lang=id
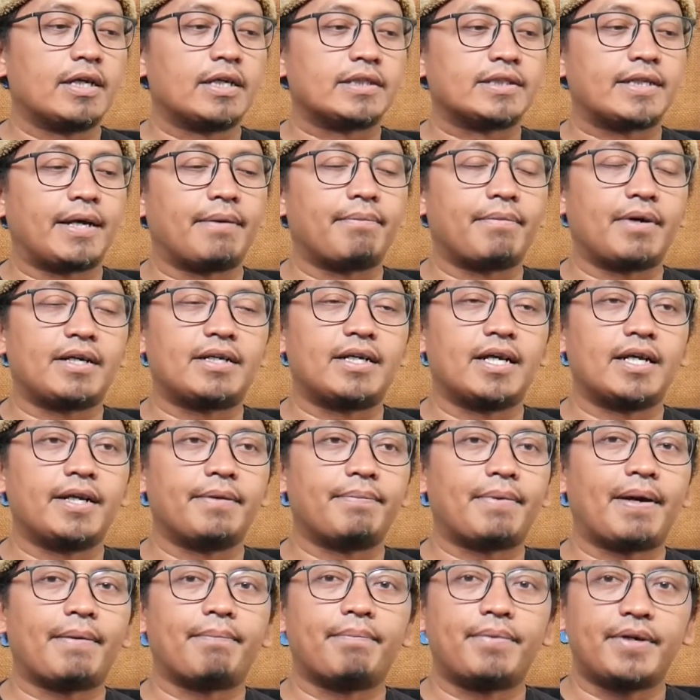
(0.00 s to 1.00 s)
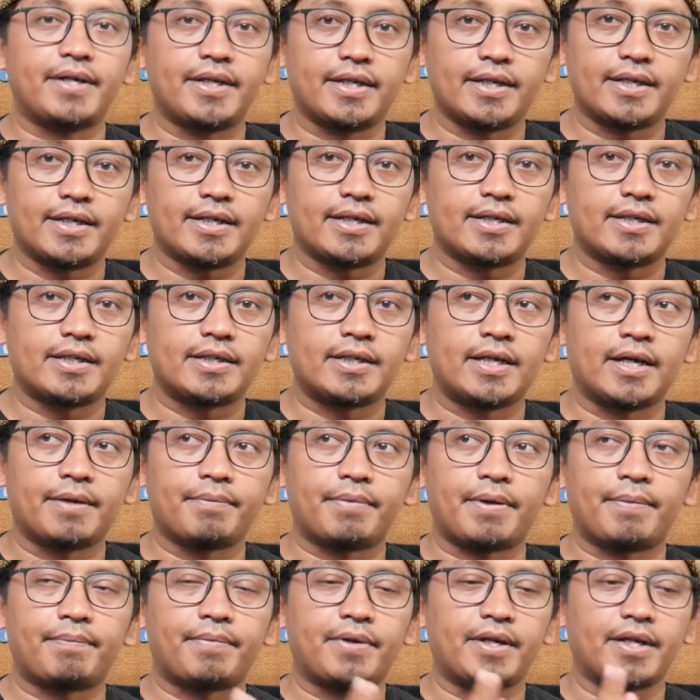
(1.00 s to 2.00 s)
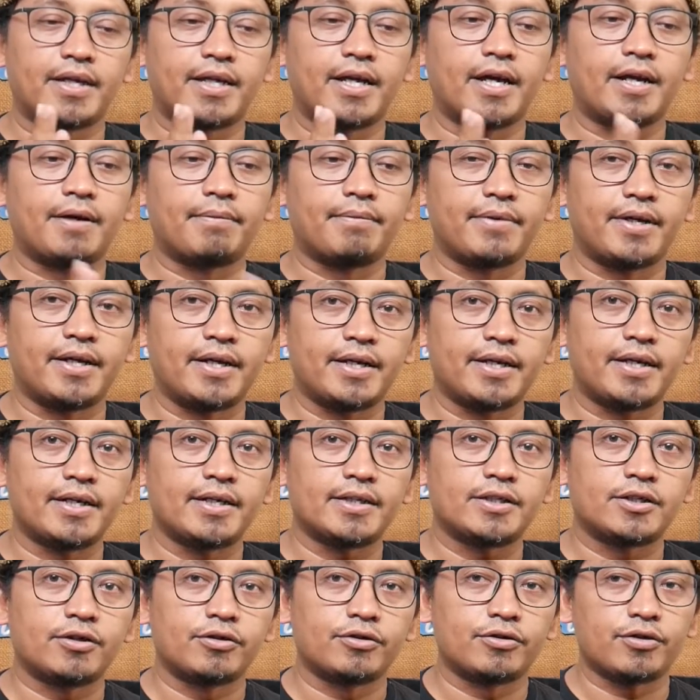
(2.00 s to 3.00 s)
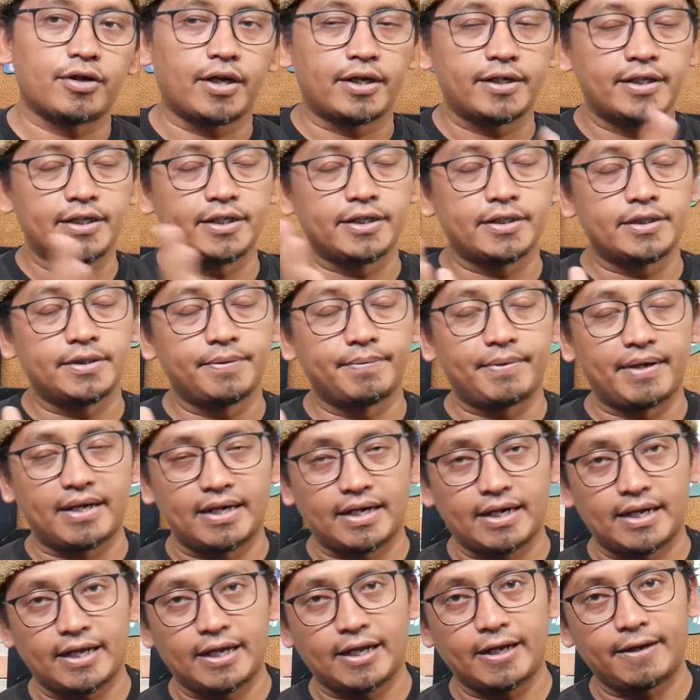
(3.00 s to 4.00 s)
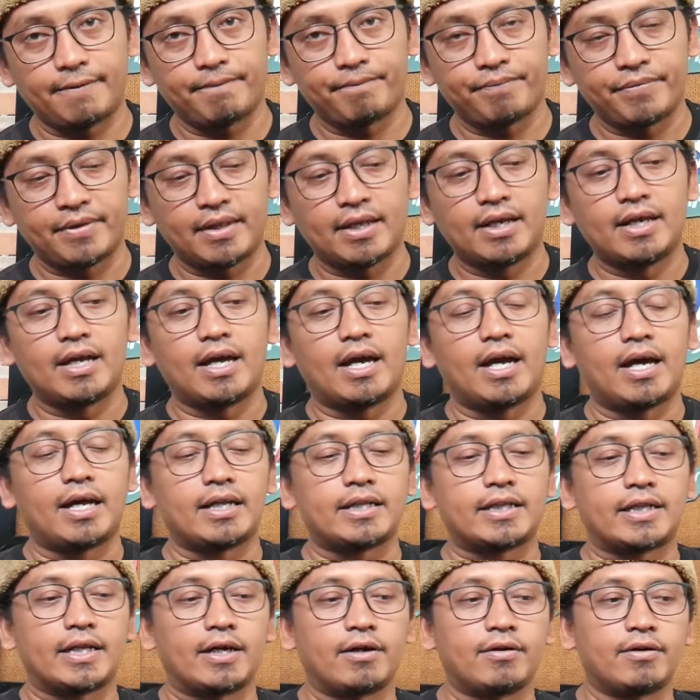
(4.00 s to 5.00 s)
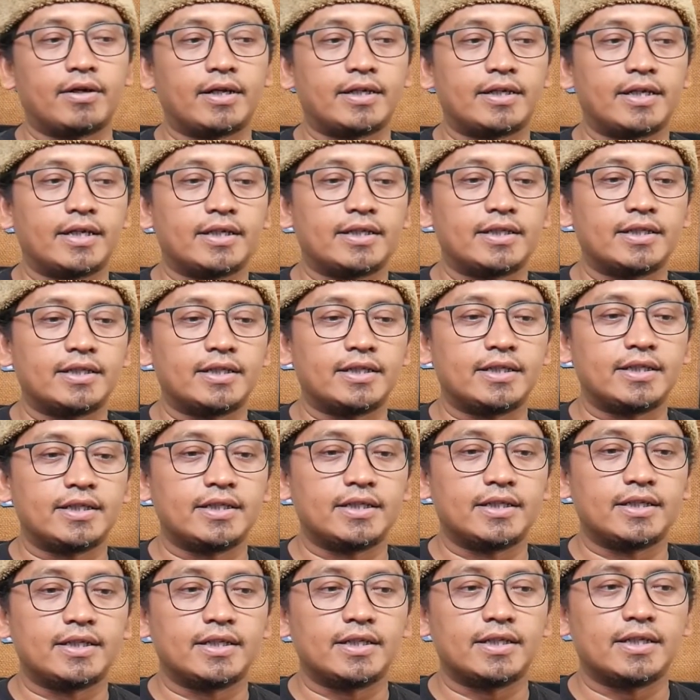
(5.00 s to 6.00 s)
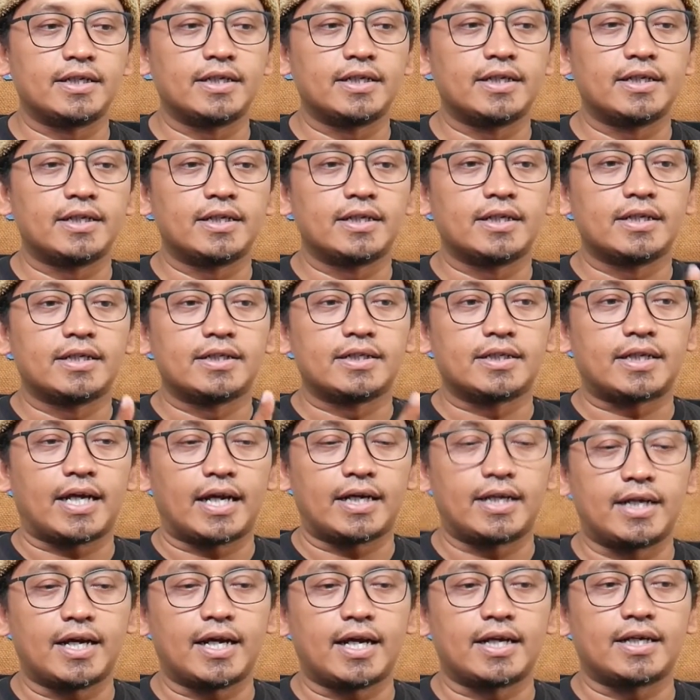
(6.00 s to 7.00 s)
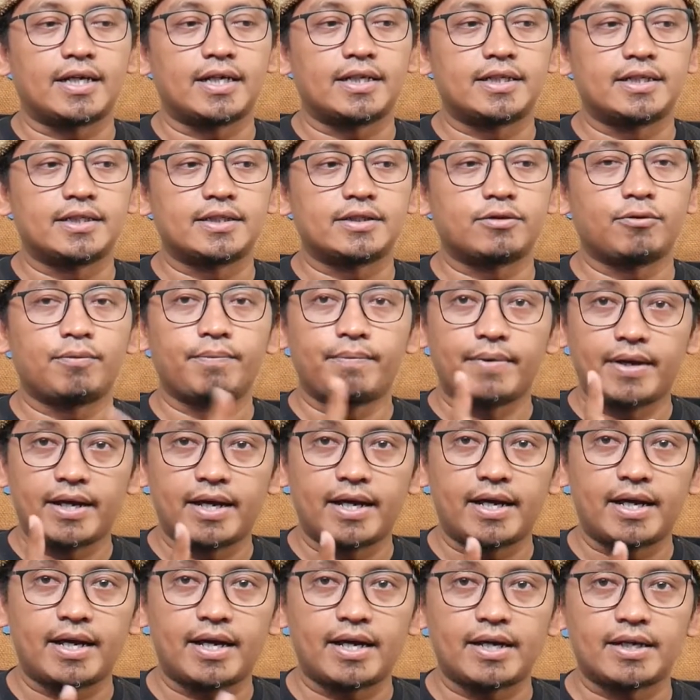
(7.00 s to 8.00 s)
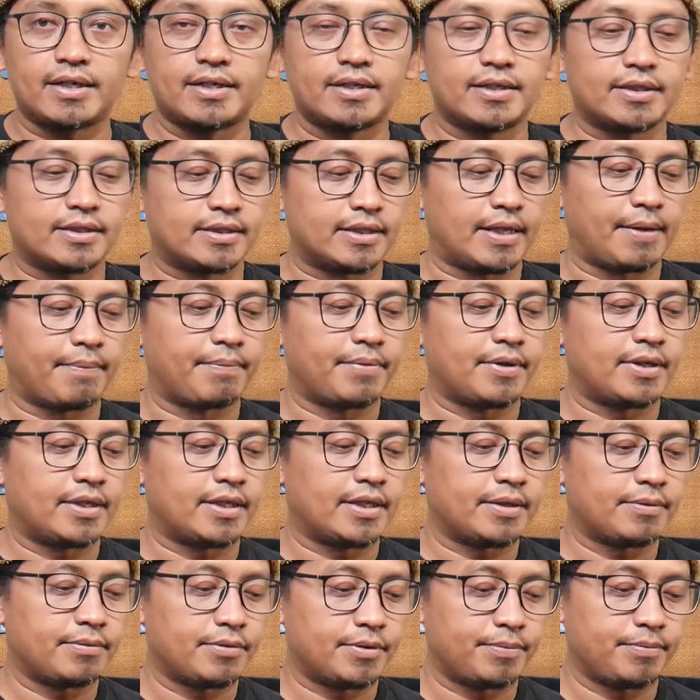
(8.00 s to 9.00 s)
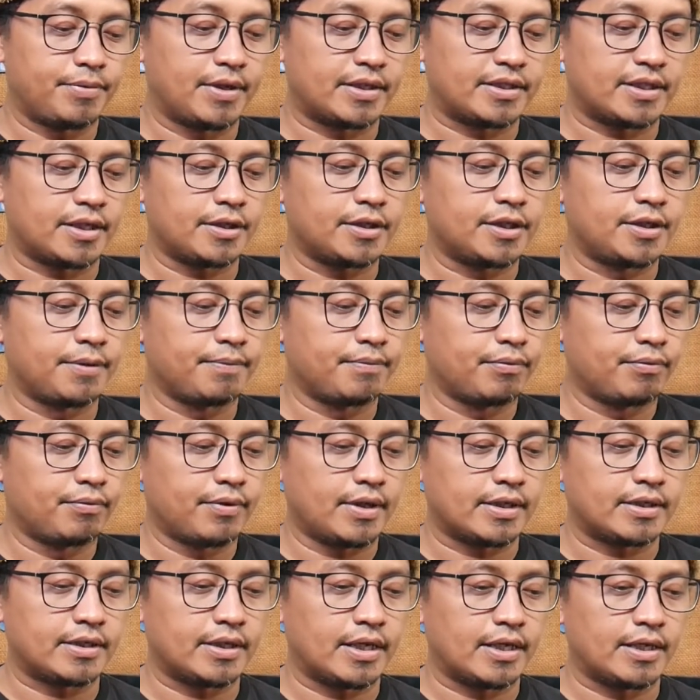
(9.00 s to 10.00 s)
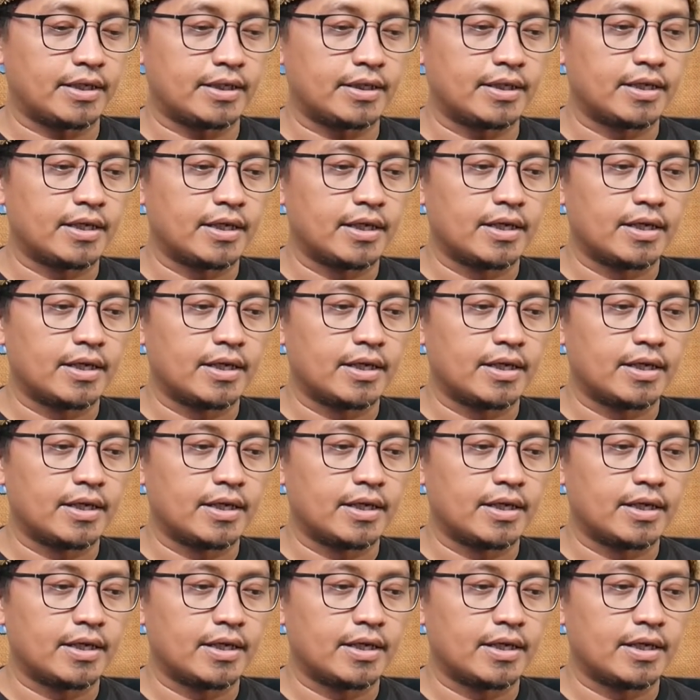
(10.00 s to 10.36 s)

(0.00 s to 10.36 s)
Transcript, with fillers: sampah dari pabrik mm -hmm. yang pabrik garmen untuk lagi di Jepara atau ada di kadang ada mm -hmm. di Subang tapi ini okay. biasanya dibuat dari